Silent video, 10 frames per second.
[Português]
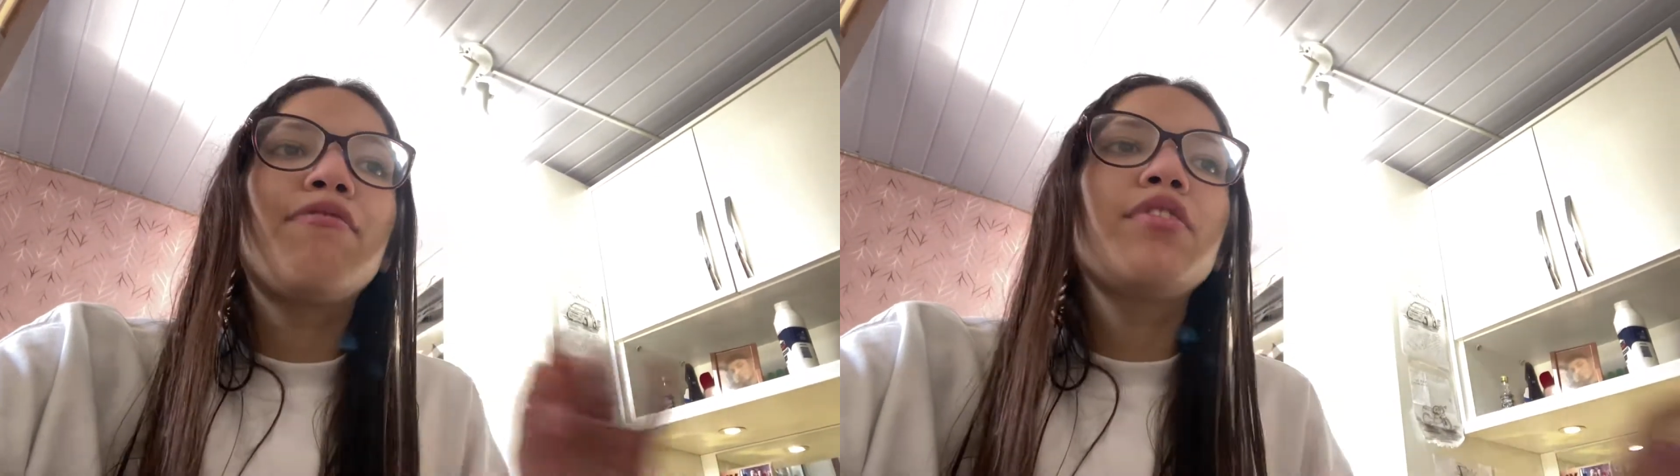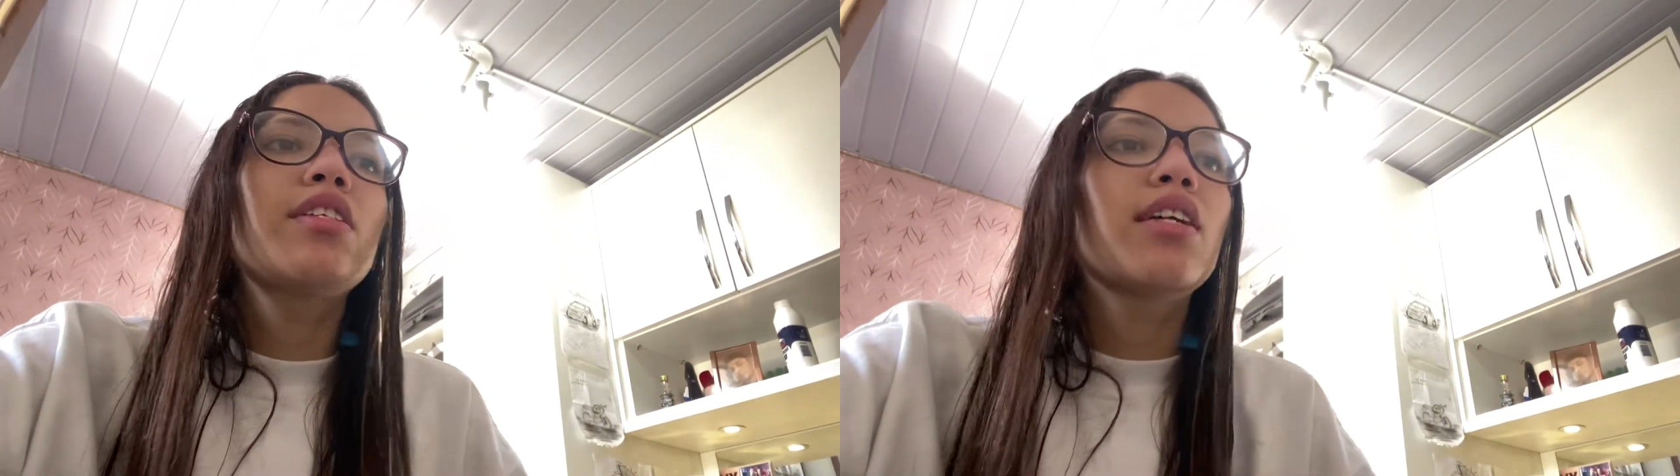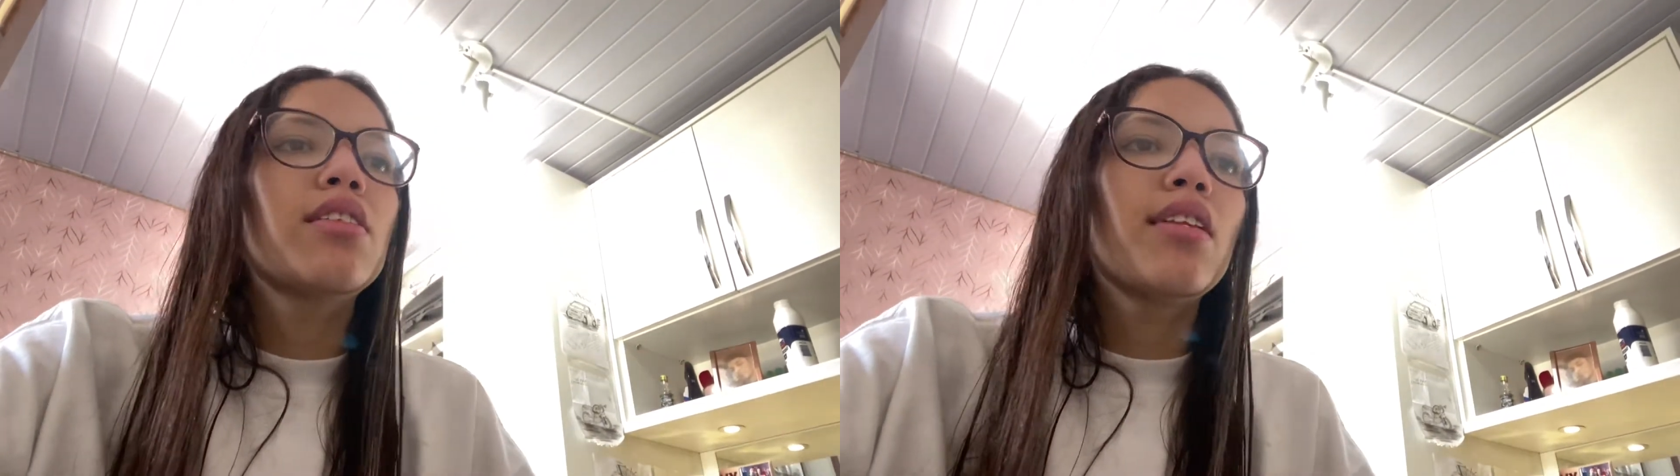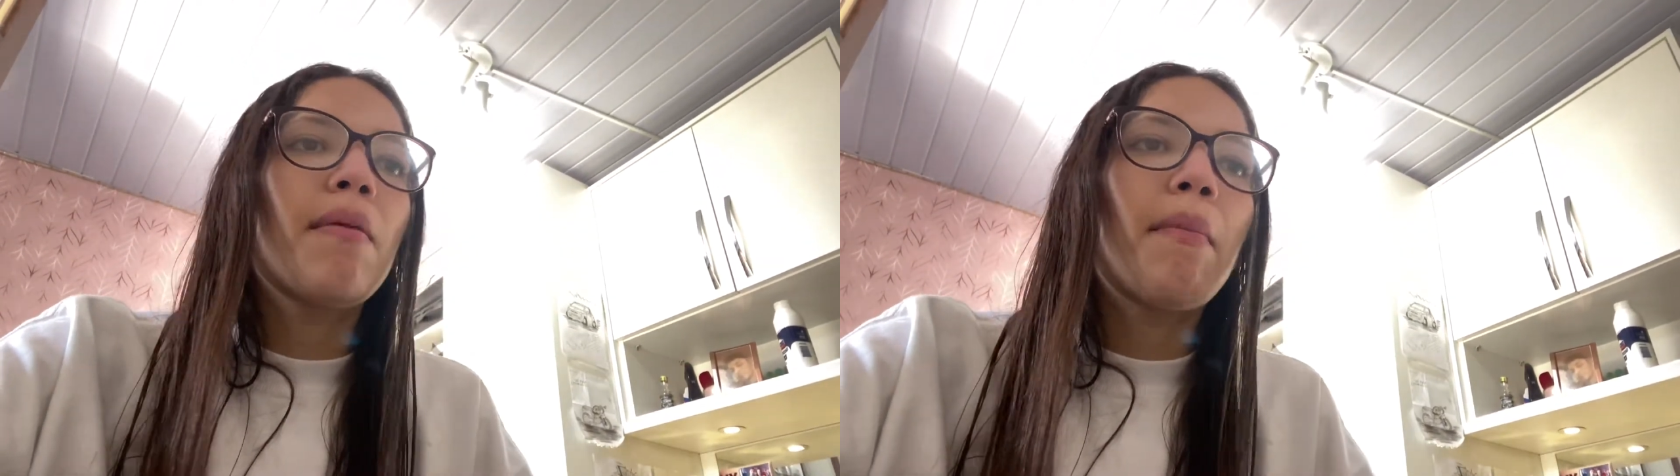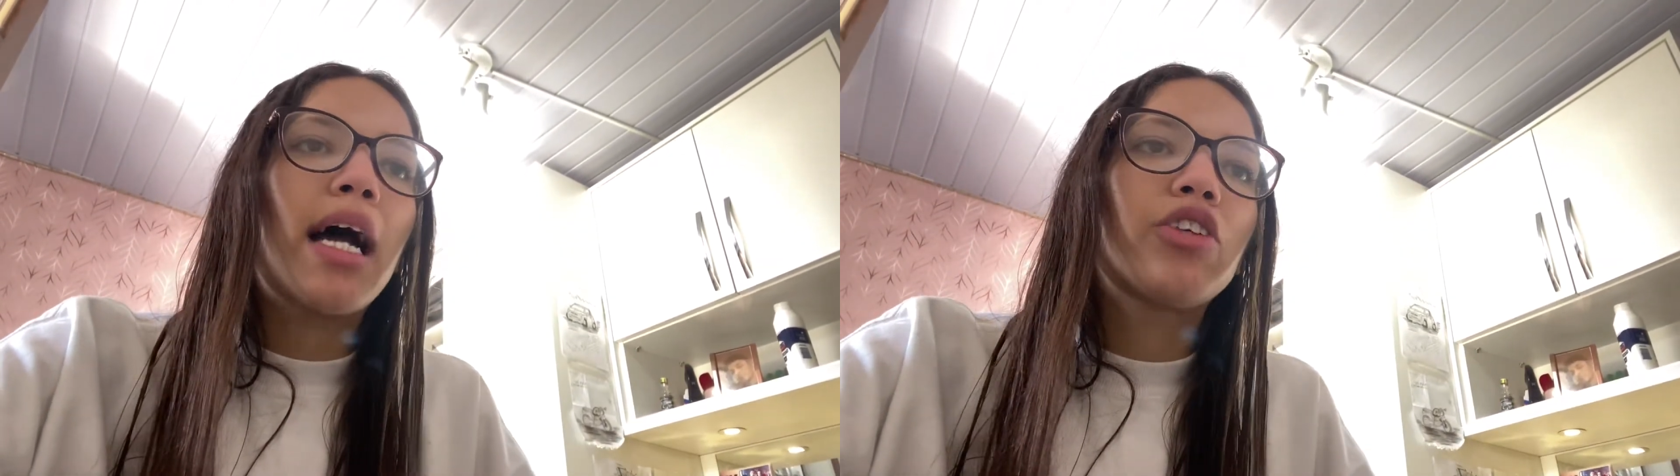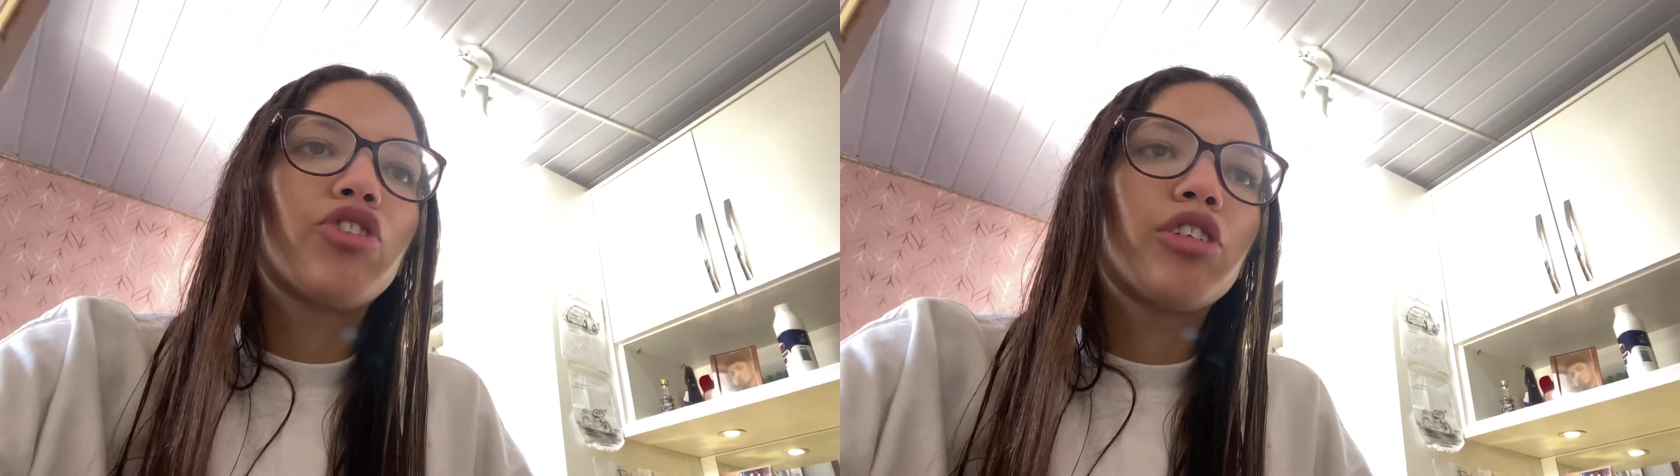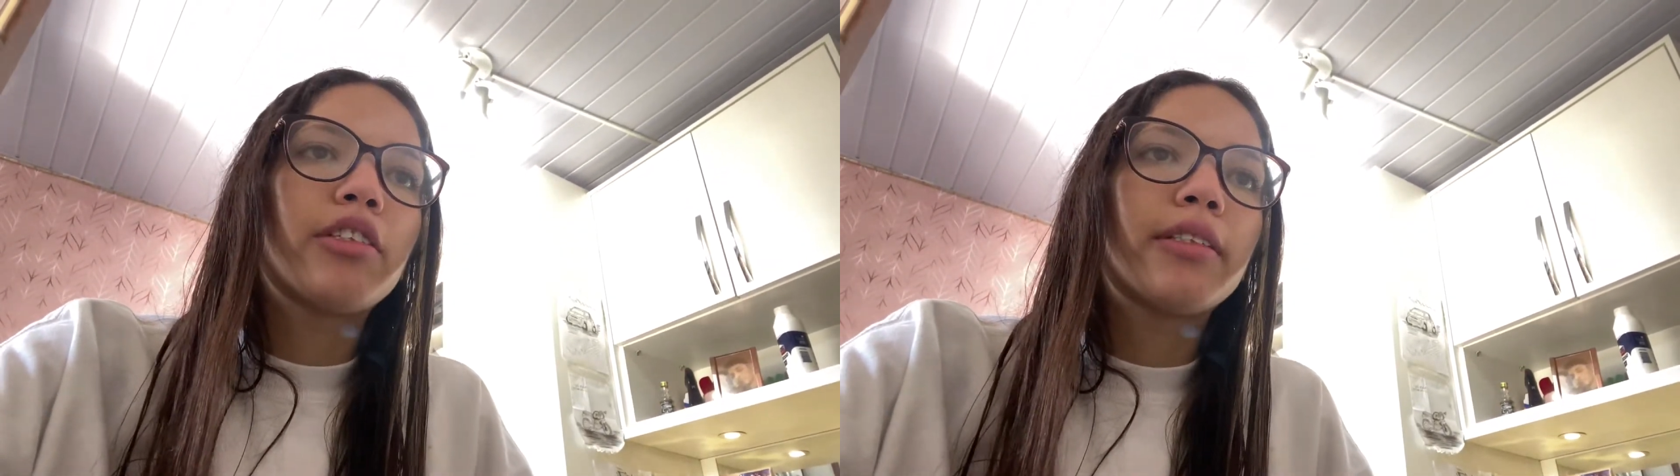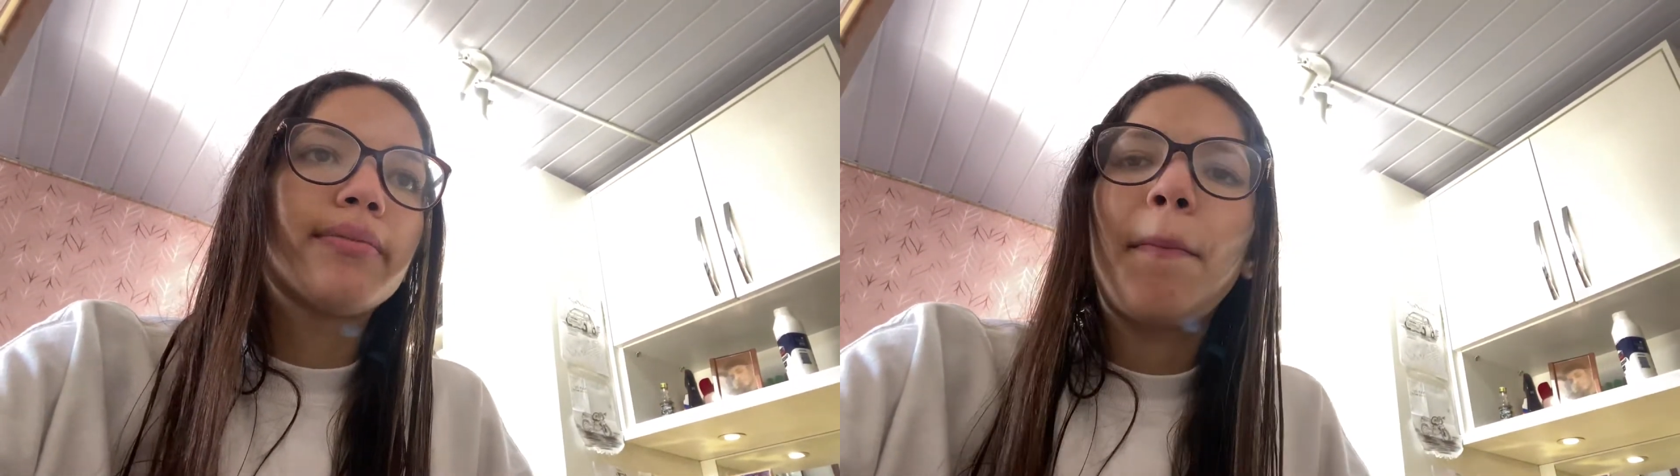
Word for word: física cinemática, né?